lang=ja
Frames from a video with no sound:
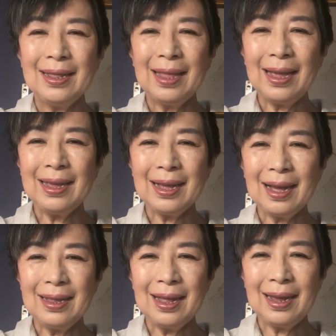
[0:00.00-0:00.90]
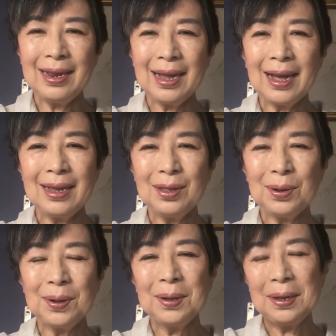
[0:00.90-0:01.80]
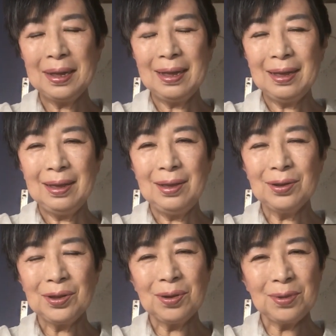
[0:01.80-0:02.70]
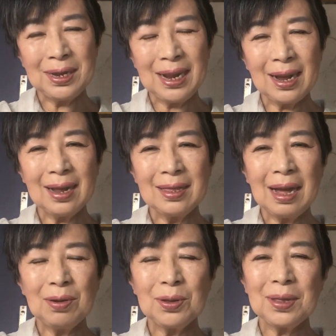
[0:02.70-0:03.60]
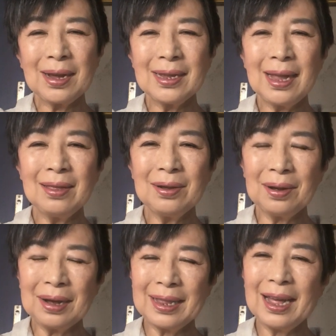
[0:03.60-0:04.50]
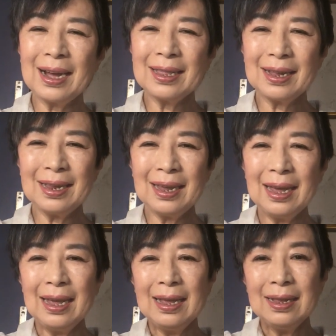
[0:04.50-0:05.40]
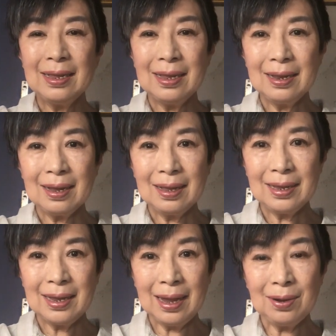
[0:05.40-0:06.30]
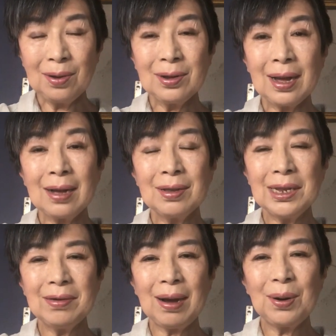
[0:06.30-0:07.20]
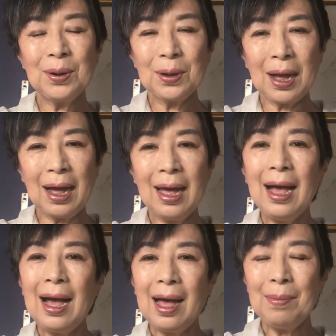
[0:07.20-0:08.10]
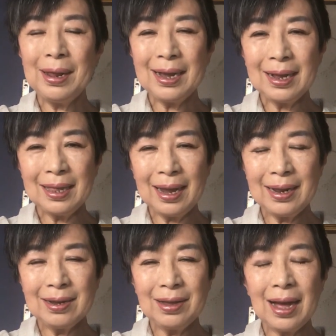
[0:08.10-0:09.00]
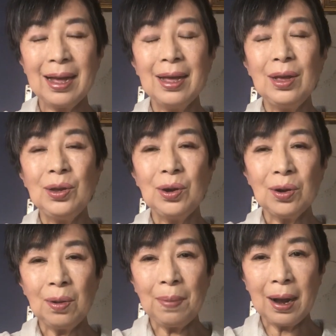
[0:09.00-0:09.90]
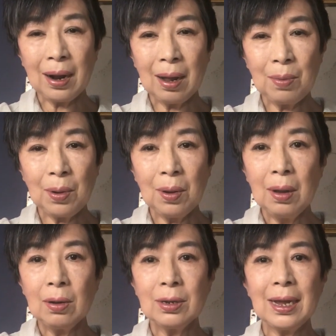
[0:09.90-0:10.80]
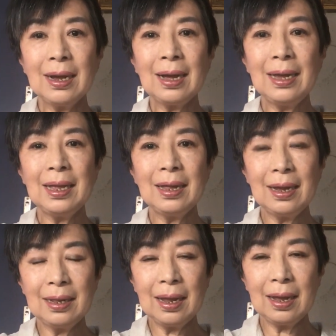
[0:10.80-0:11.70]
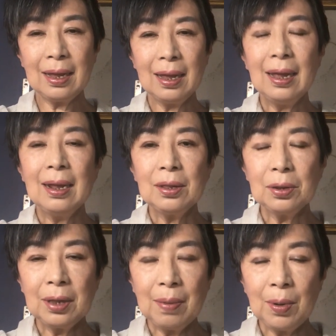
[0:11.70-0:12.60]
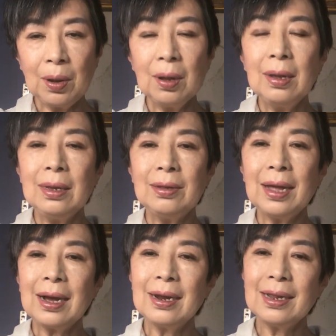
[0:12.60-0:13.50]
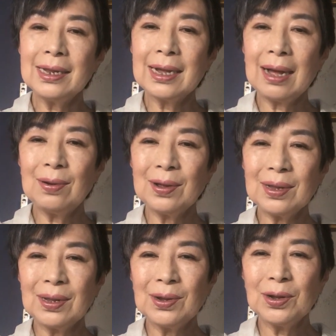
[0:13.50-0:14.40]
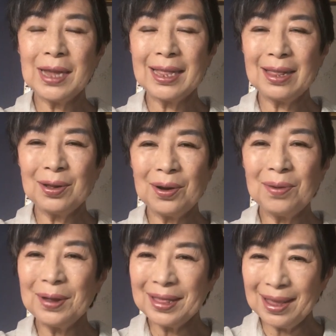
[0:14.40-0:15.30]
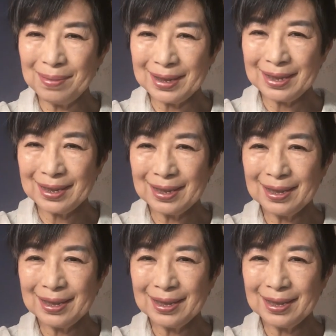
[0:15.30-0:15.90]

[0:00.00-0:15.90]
第1回、第2回と予想もしなかったほどたくさんの方々に全国各地はおろかアメリカ大陸やヨーロッパからもご参加いただいてとても豊かな時間を過ごせたと思っています。